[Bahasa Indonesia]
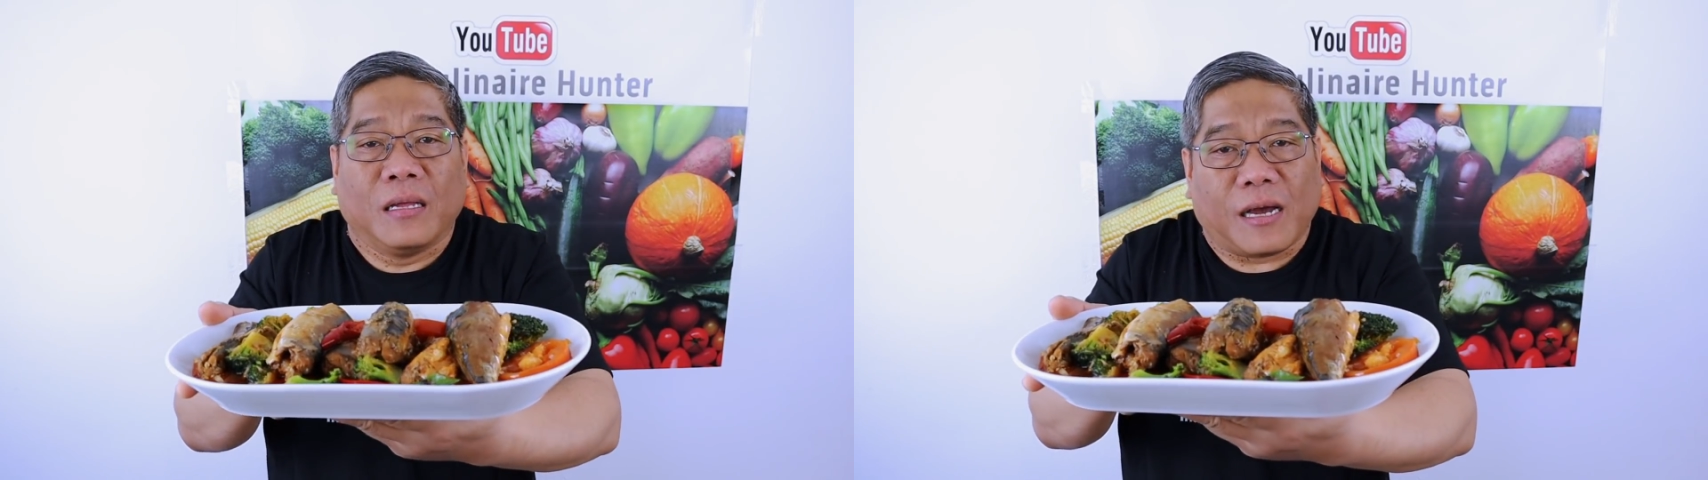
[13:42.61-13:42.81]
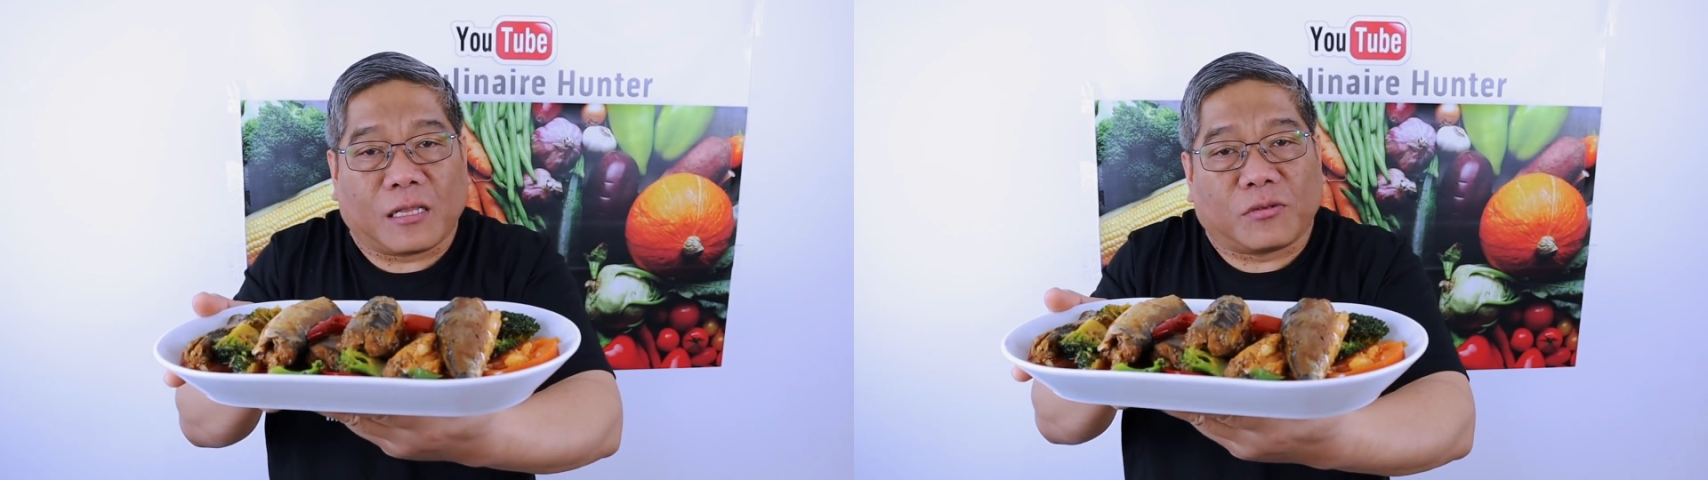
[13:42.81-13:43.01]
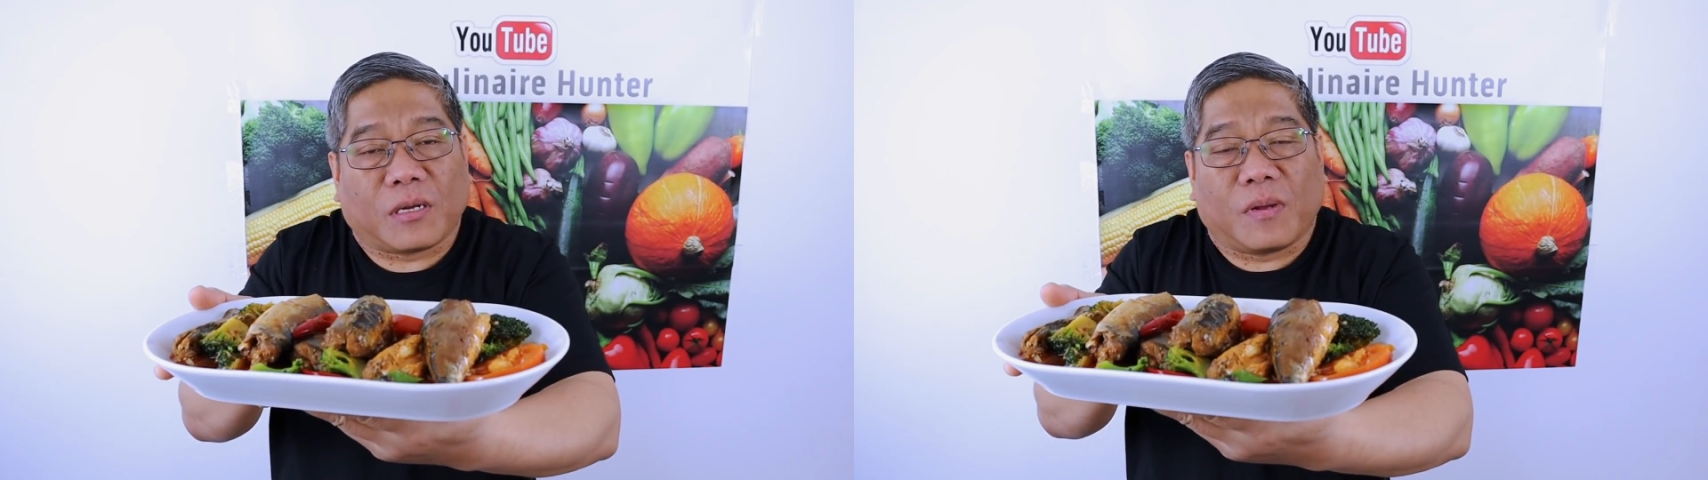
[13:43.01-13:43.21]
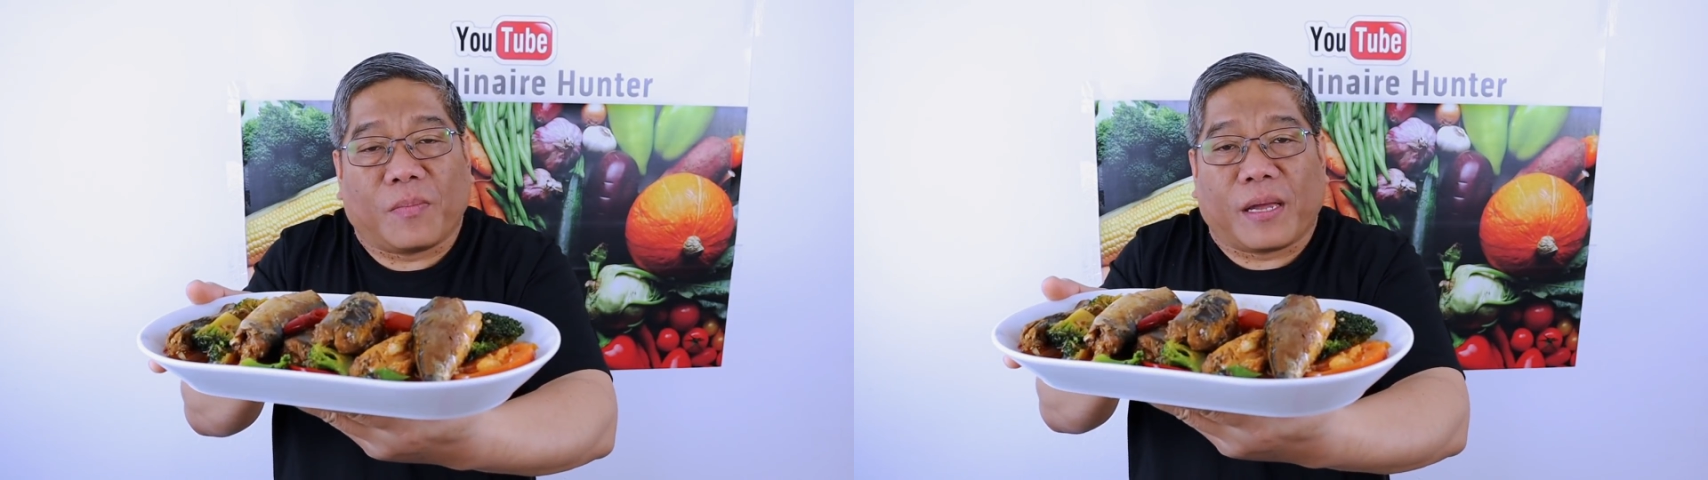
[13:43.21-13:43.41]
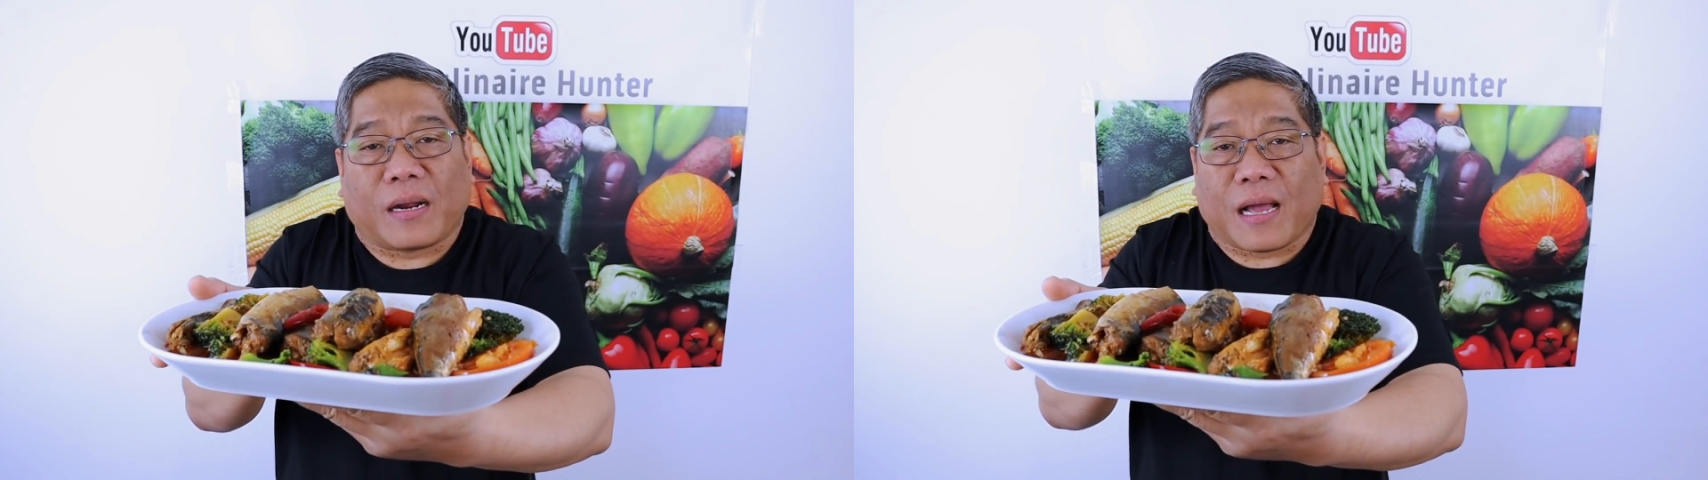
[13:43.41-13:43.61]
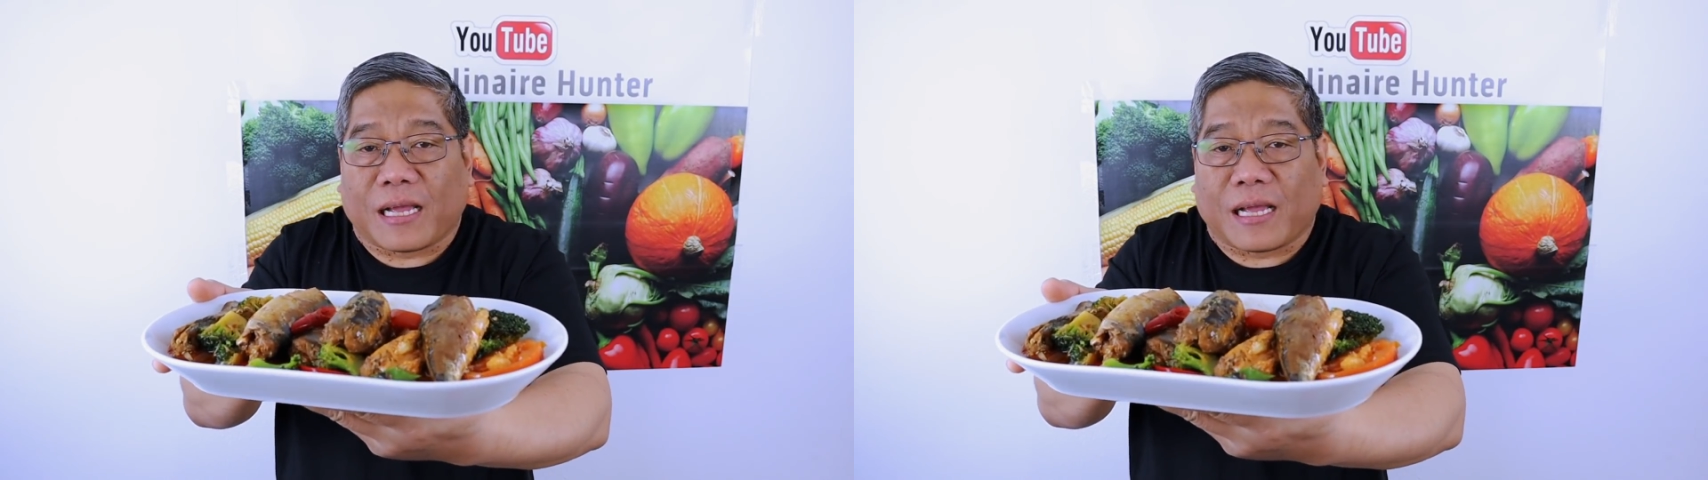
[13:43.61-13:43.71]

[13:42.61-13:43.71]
atau cabai merah